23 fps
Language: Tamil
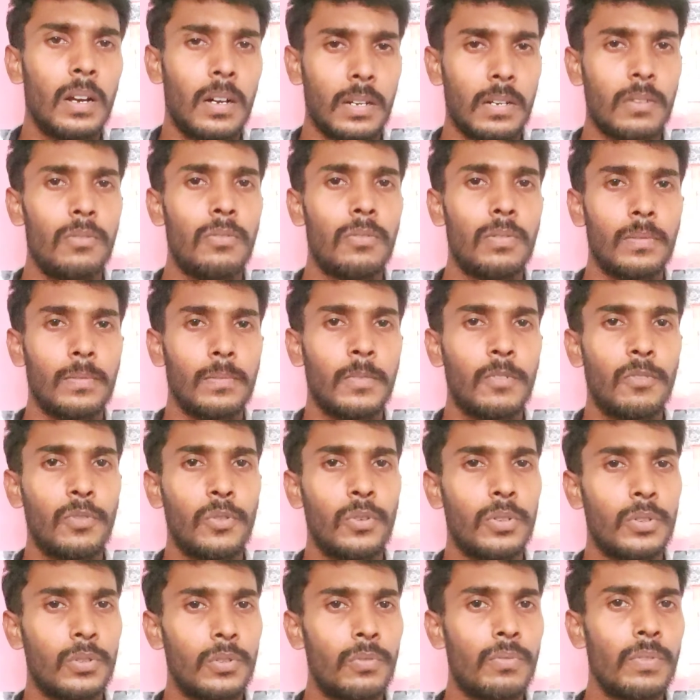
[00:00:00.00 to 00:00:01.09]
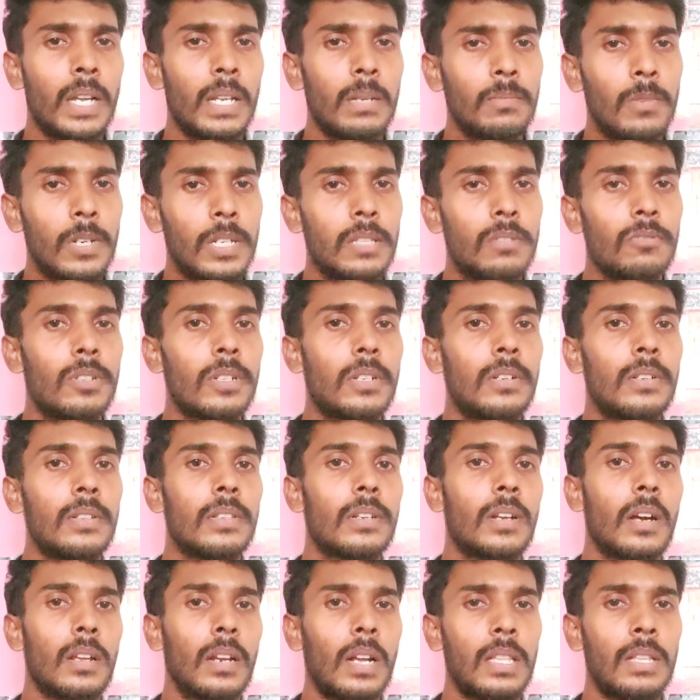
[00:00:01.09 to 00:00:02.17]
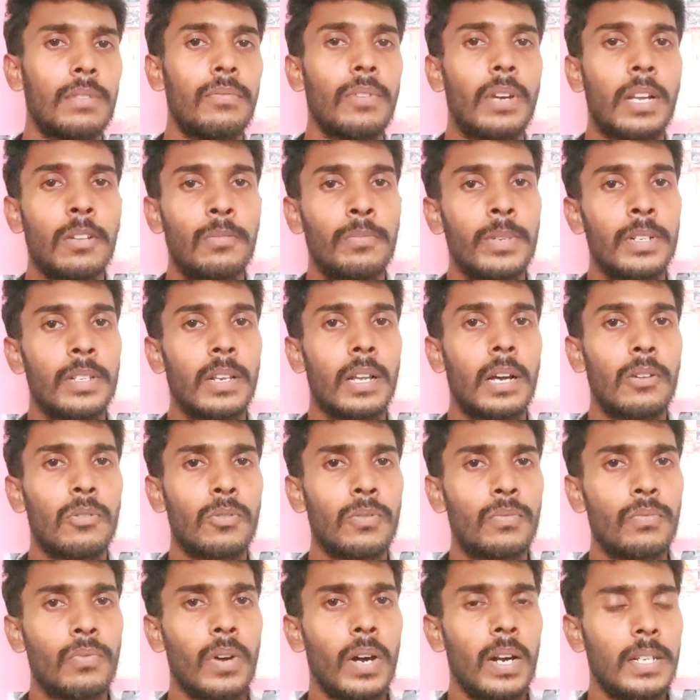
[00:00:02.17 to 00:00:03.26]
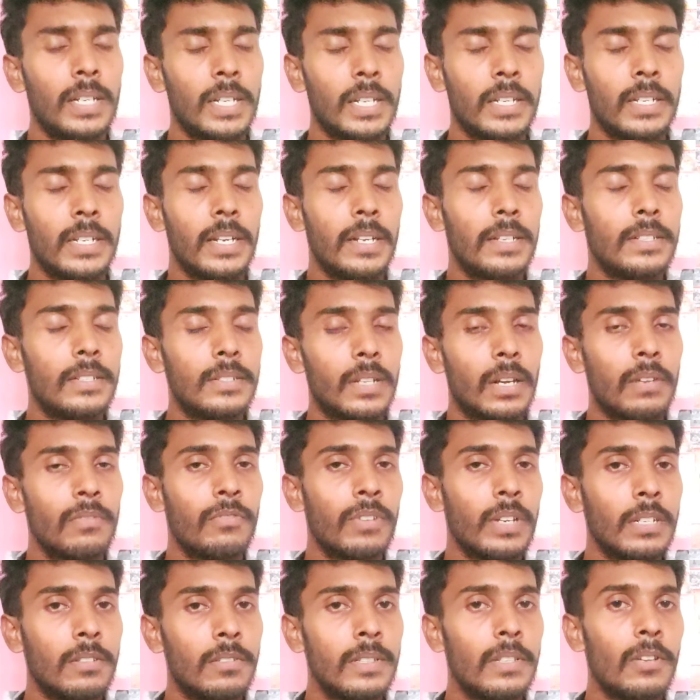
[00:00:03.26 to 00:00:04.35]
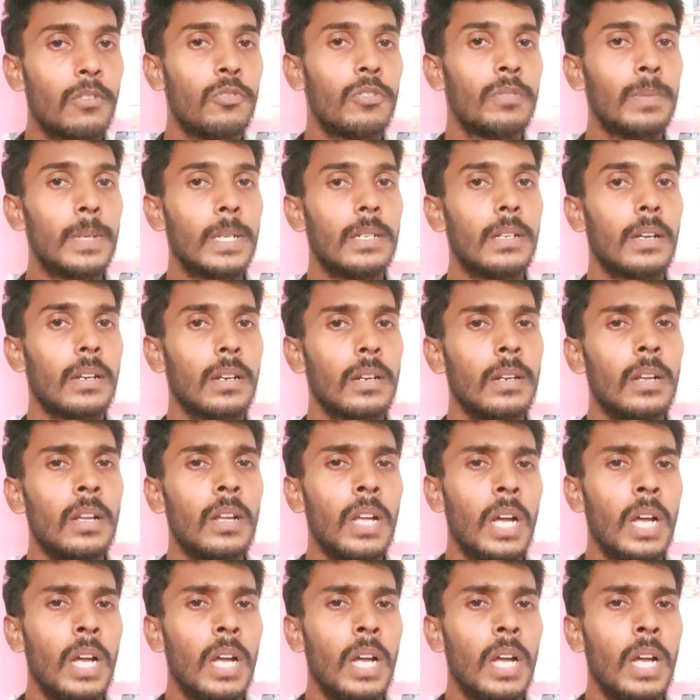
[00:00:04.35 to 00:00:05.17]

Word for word: அரௌண்ட் ஃபோர் டு ஃபைவ் மந்த் வரைக்கும் இருந்திருக்காரு அந்த ஃபைவ் மந்த்தில் அரௌண்ட் ஃபார்ட்டி கேஜி தான் ஃபைட் வந்து லூஸ் பண்ணிட்டார்